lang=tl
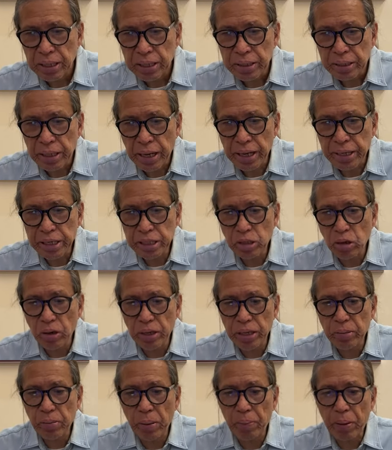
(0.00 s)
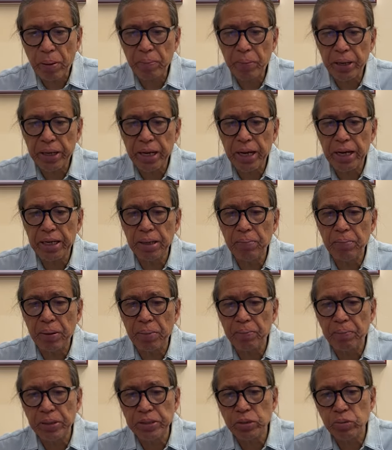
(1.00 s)
Narito ang iba pang paraan ng
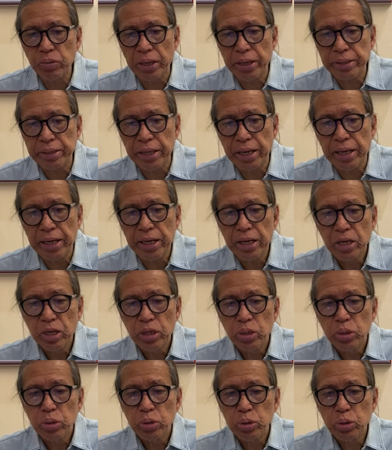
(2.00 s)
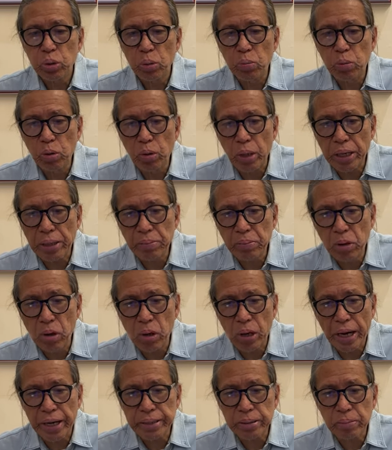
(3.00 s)
pampaswerte. Subukan
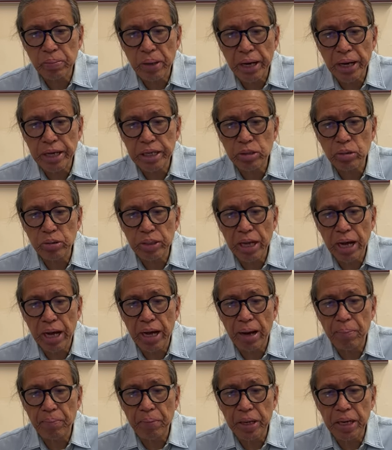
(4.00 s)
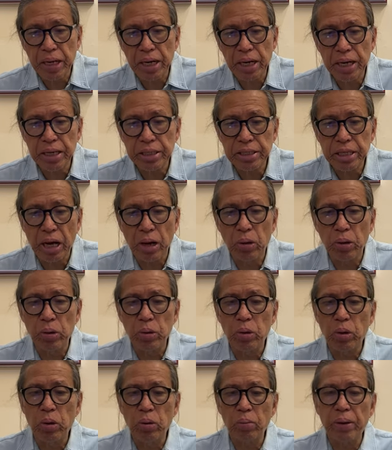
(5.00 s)
mo at baka ito na ang
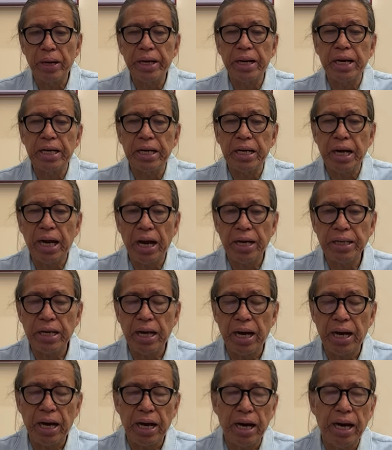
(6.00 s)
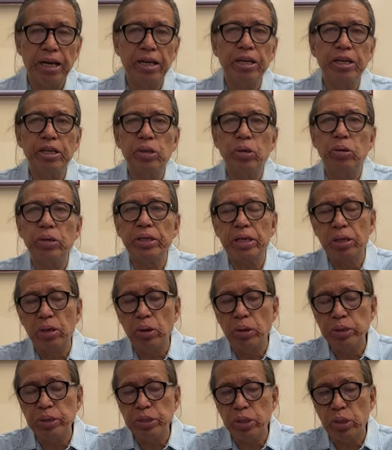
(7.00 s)
pagkakataong umarangkada ang iyong
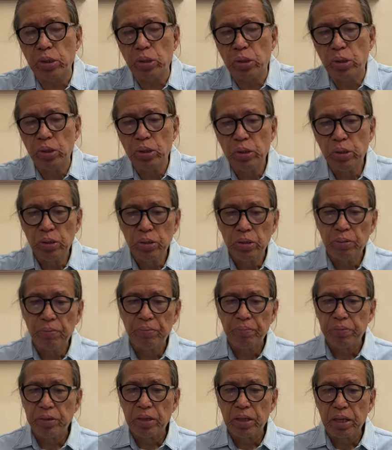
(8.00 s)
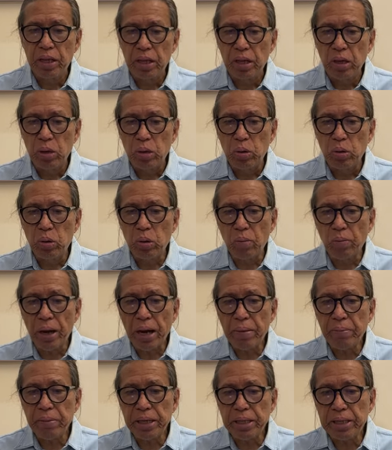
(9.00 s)
negosyo.
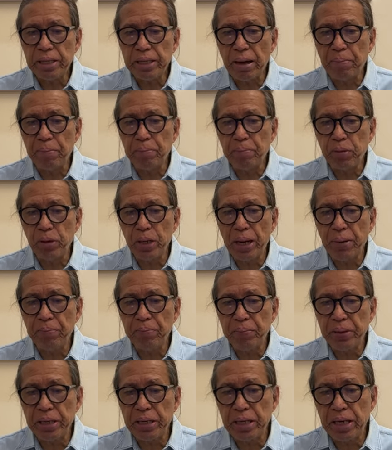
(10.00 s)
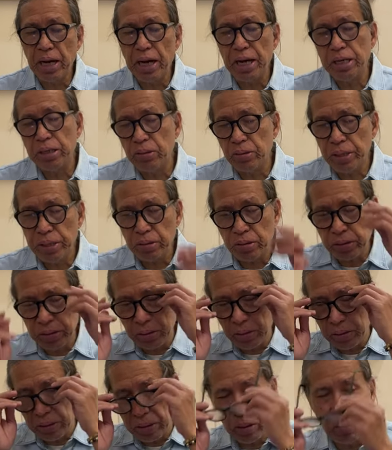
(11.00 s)
Gumamit ng pulang pinggan. O ito,
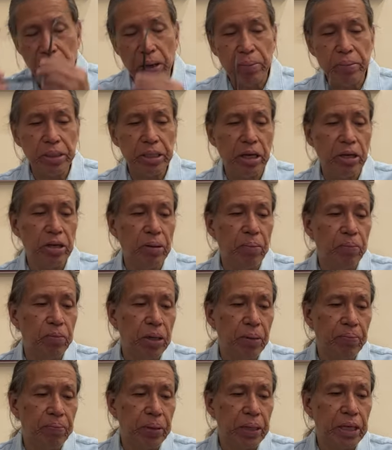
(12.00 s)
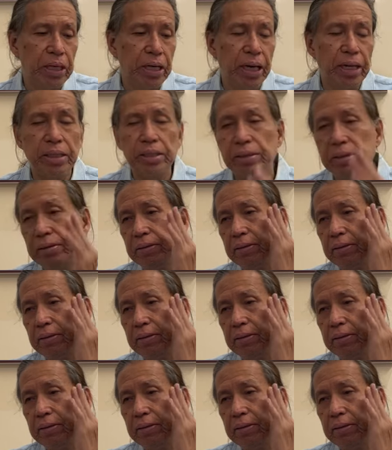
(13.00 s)
yung gumamit kayo ng pulang pinggan.